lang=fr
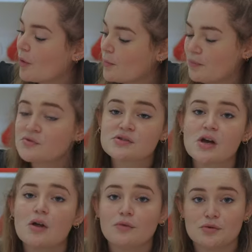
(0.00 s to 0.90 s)
Opus,
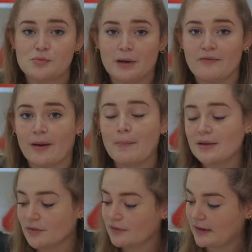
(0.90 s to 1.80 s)
donc je préfère
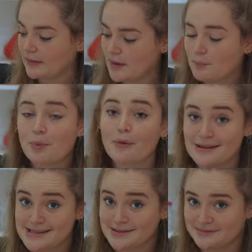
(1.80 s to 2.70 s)
pas tenter pour
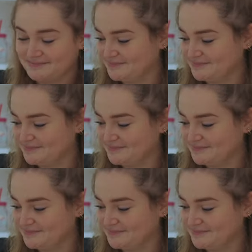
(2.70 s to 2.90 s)
l'instant.